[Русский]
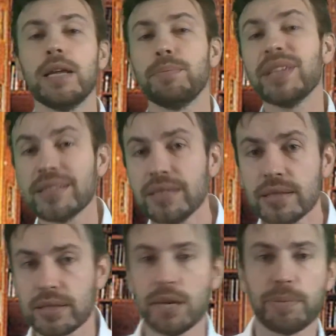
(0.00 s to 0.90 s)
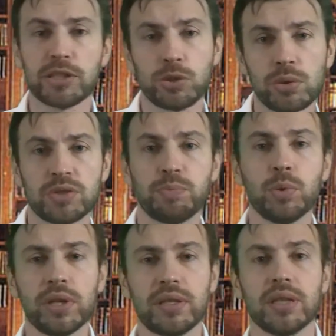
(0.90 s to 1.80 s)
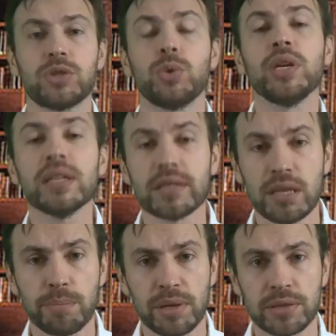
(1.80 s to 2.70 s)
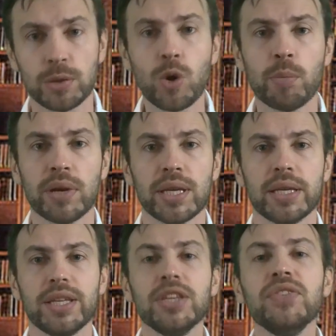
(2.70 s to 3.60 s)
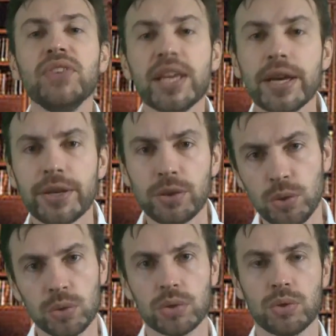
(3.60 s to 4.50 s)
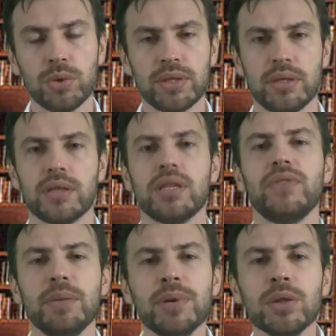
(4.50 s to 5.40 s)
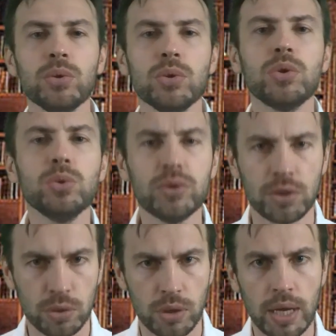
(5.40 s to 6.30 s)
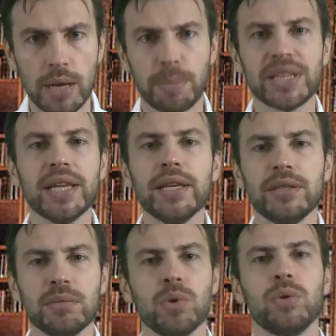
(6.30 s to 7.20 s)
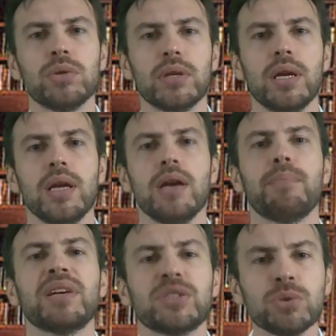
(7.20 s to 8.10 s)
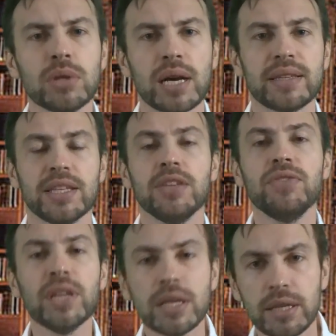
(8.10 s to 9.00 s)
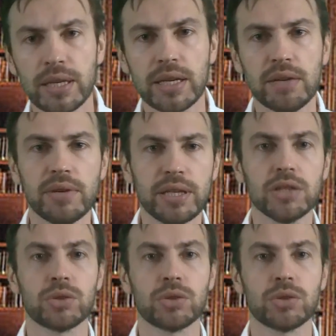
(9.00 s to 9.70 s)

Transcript: Персидский посол спорит с турецким послом. Иверию, то есть современную Грузию, поделить не могут. Посол от Иверии говорит,